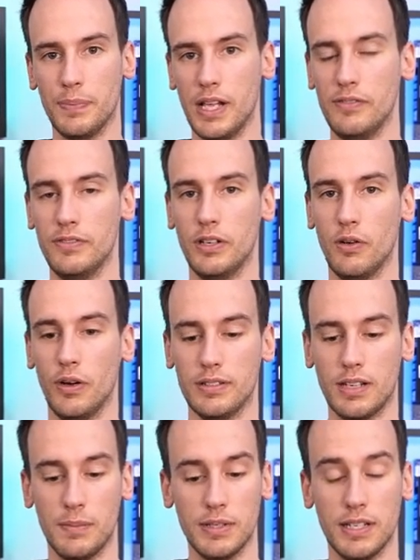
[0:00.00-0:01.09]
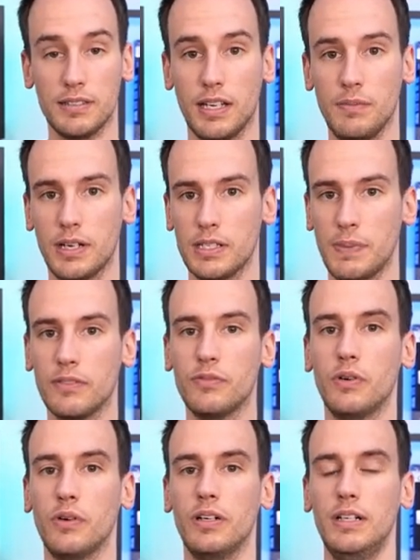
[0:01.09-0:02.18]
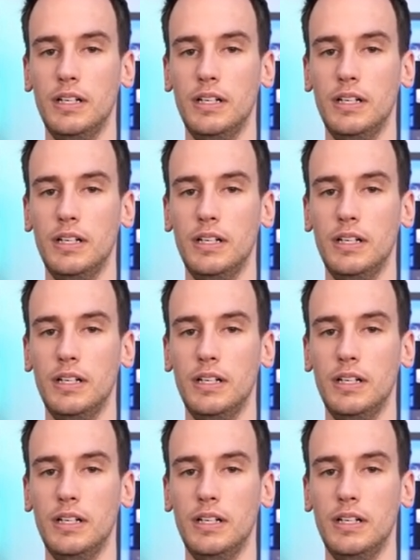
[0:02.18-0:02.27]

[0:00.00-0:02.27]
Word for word: helfen den Leuten, da habe ich extrem Respekt vor.